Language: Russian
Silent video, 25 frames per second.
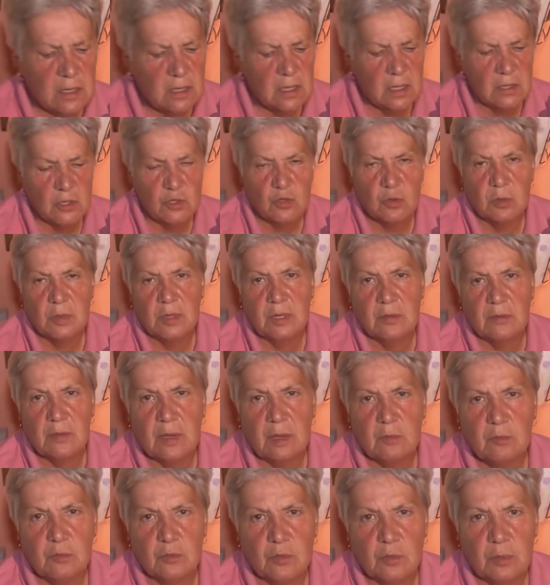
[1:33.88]
Не надо, чтобы она в
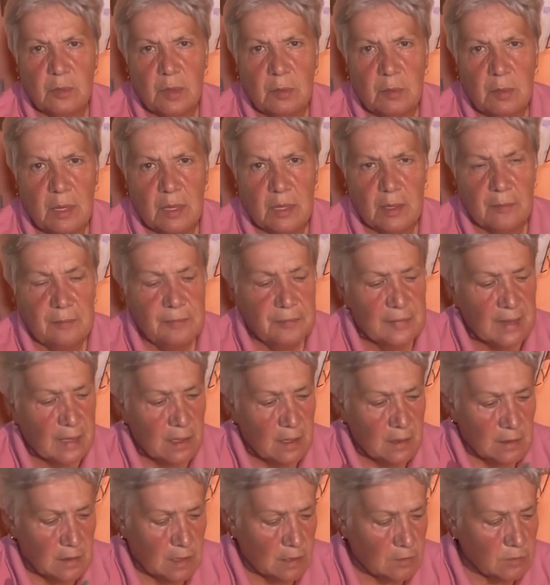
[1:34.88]
компот попала.
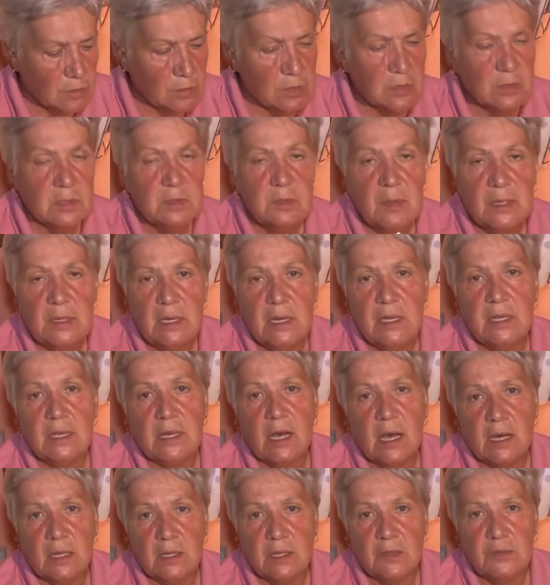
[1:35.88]
Так вот,
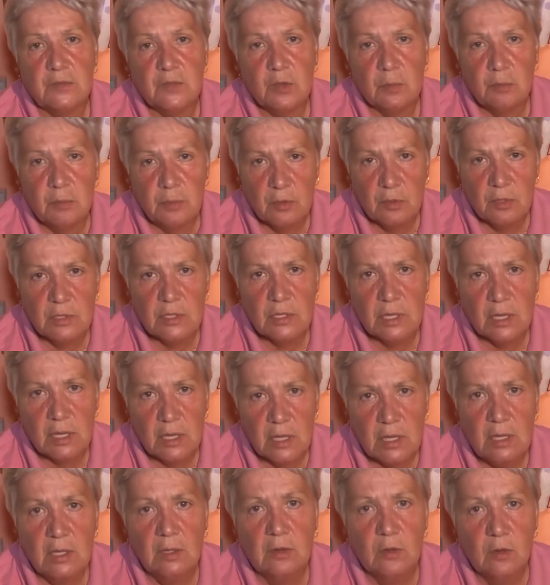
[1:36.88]
смотрите, как это все просто
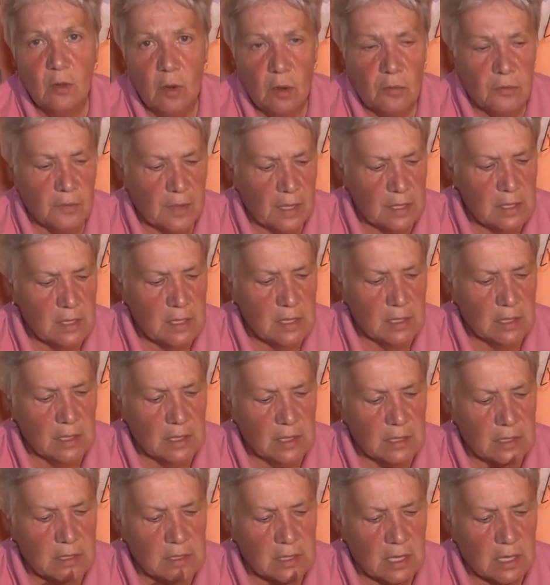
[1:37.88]
и ловко
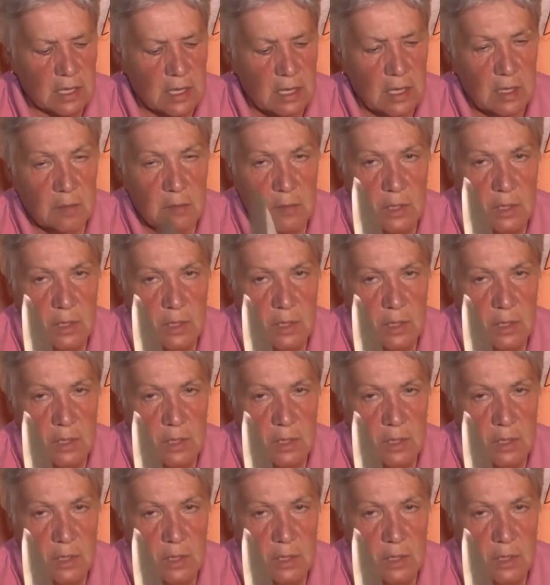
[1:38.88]
делается.